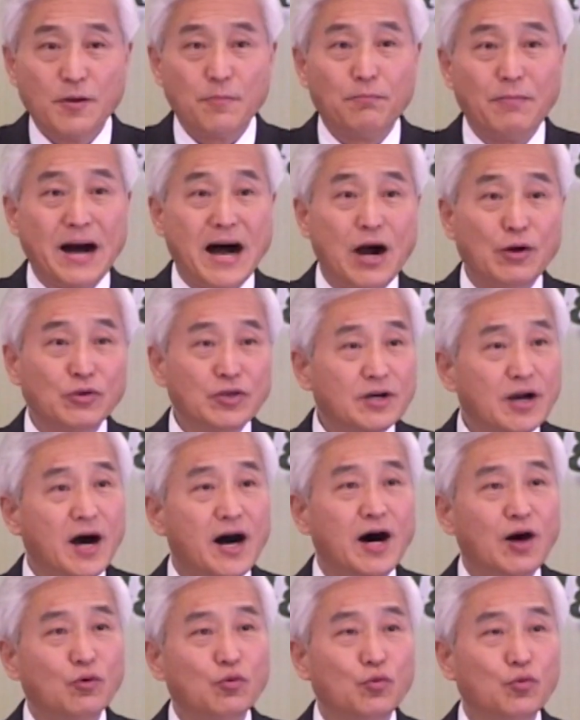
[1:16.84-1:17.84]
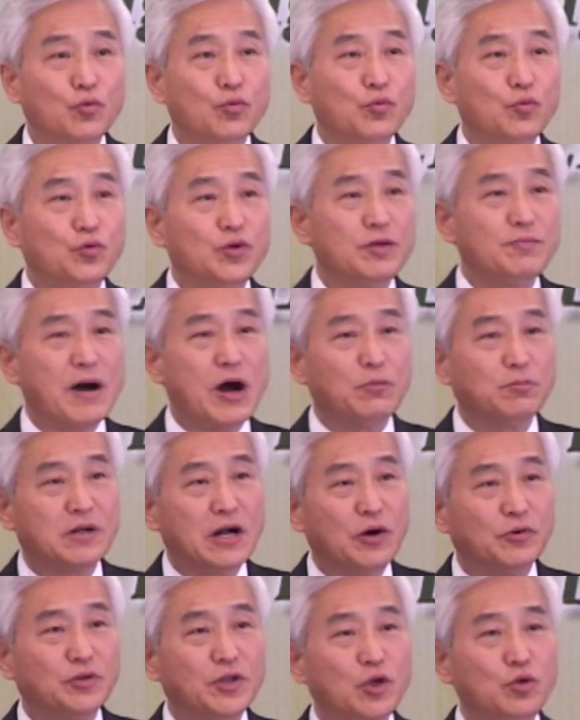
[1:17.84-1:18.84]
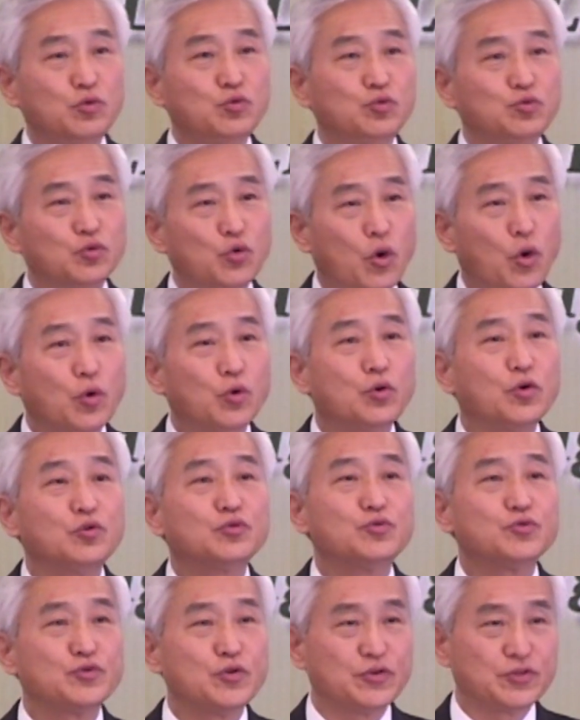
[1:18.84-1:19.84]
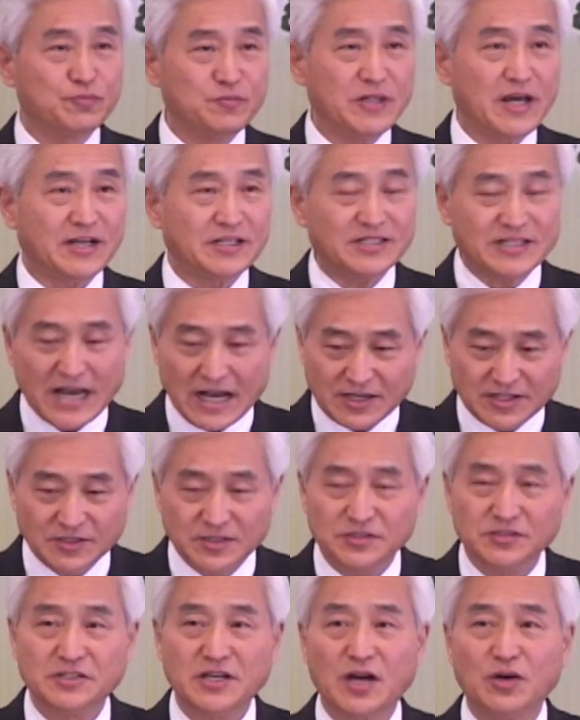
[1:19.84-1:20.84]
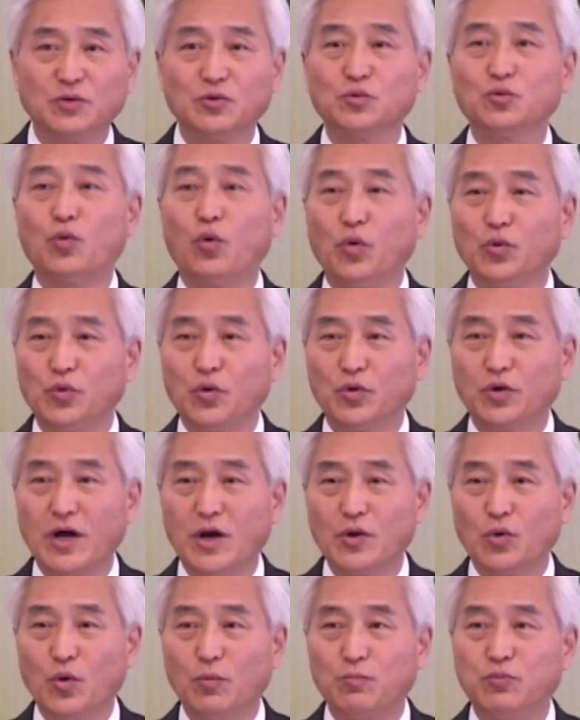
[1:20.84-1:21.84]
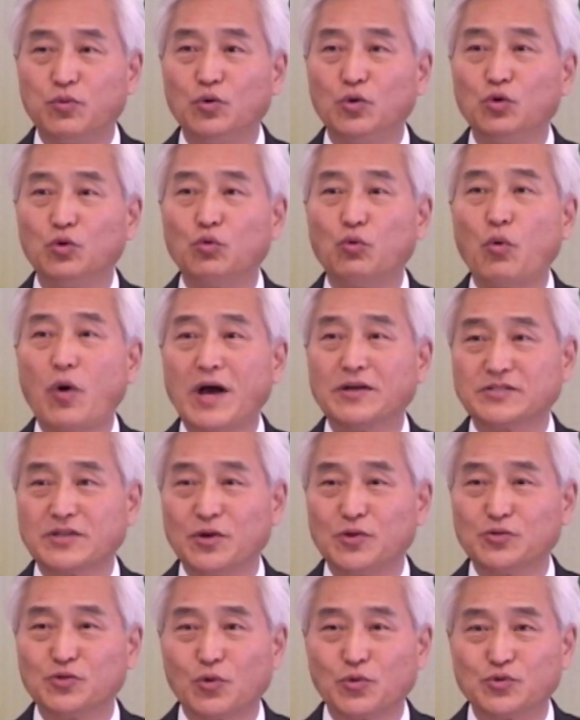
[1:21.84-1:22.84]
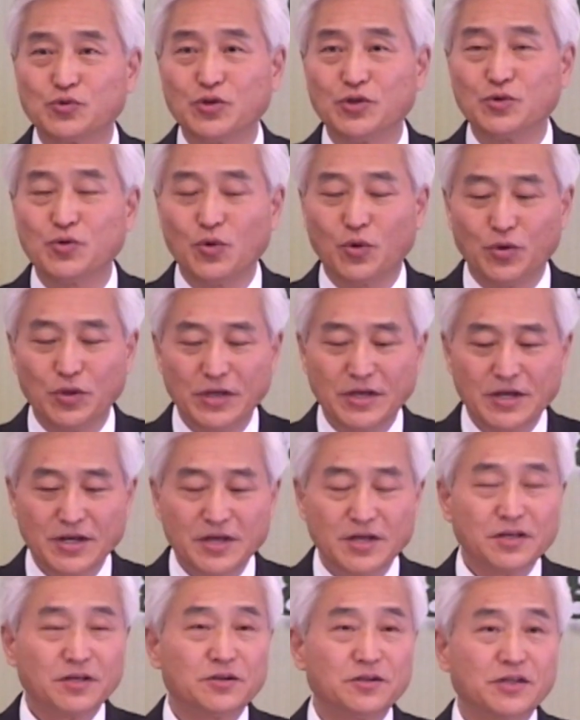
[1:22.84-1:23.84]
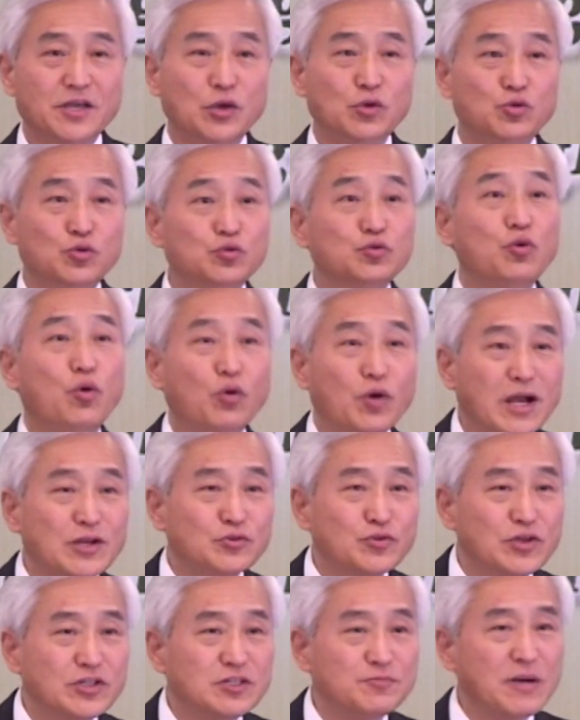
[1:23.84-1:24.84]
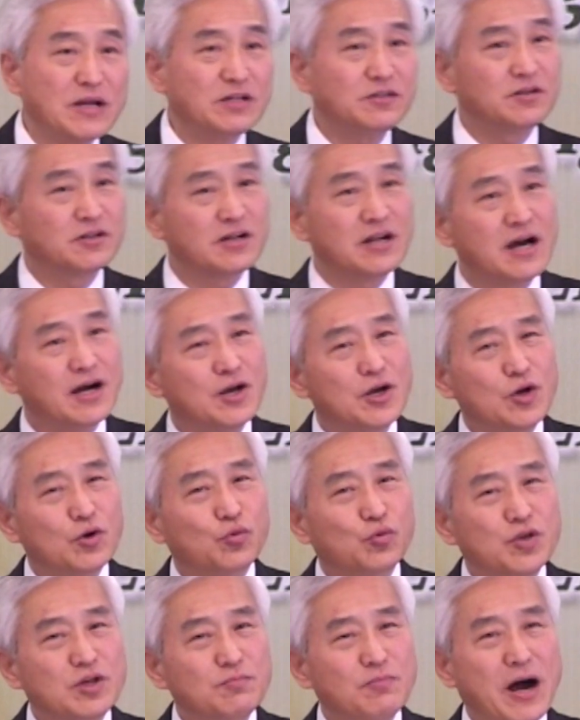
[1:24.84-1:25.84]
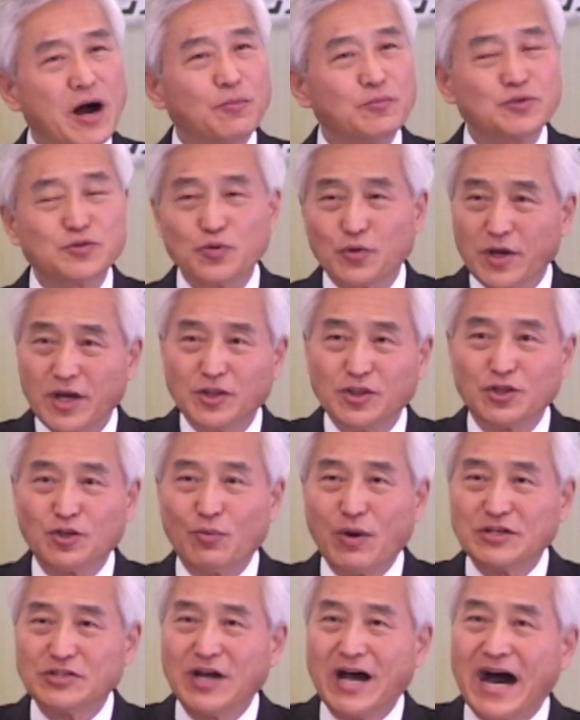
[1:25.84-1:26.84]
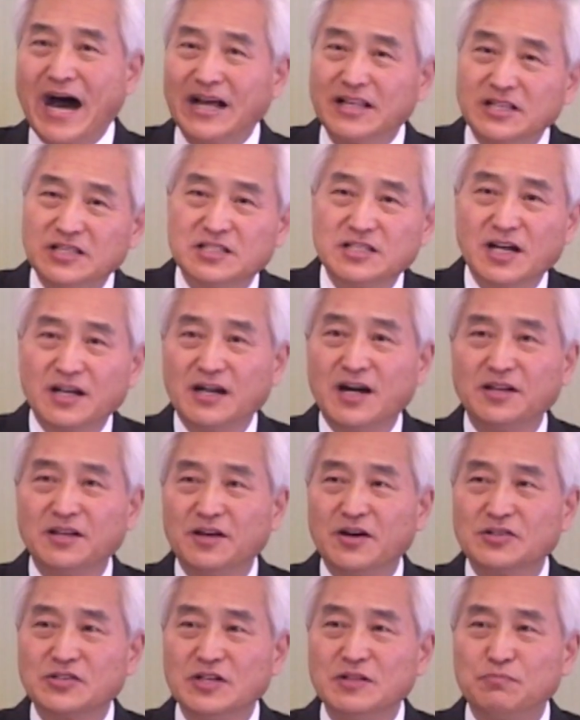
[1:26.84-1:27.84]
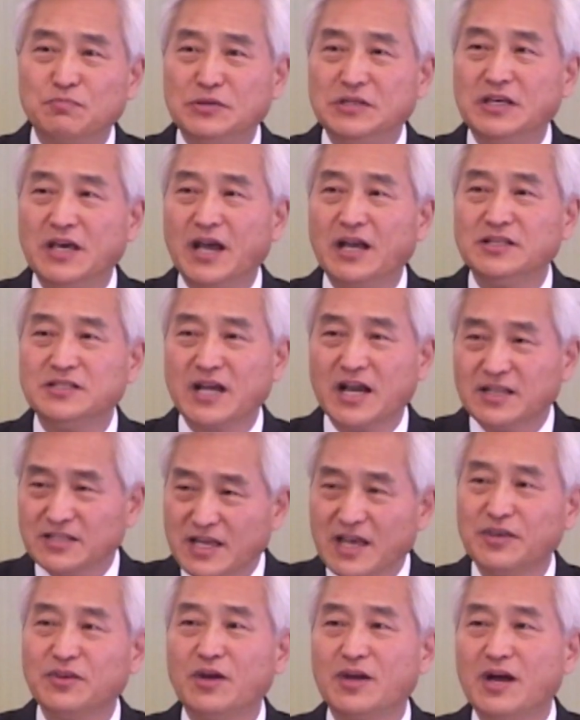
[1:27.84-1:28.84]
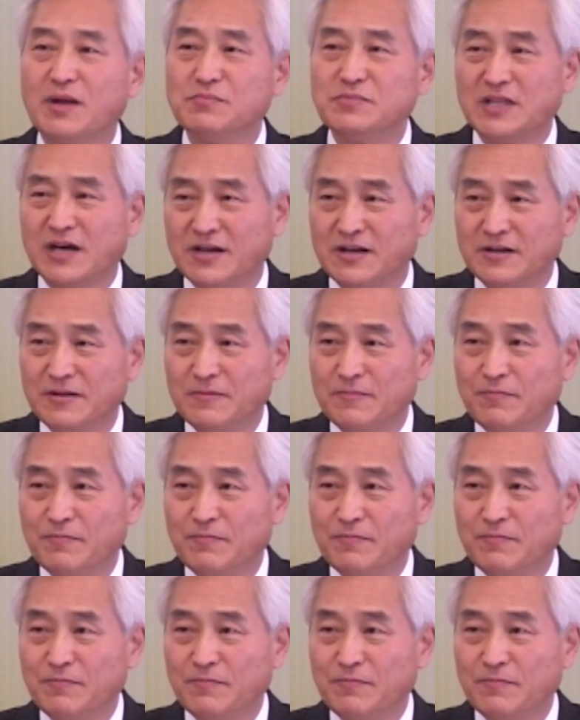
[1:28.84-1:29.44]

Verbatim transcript: 마귀가 우리 마음 가운데 유혹을 줄 수 있습니다. 작은작은 공격하고 불화살을 쏠 수 있고 그렇게 유혹할 수 있지만, 그러나 우리 마음속에 들어와서 안착하는 것은 비행장이 생겨야 합니다.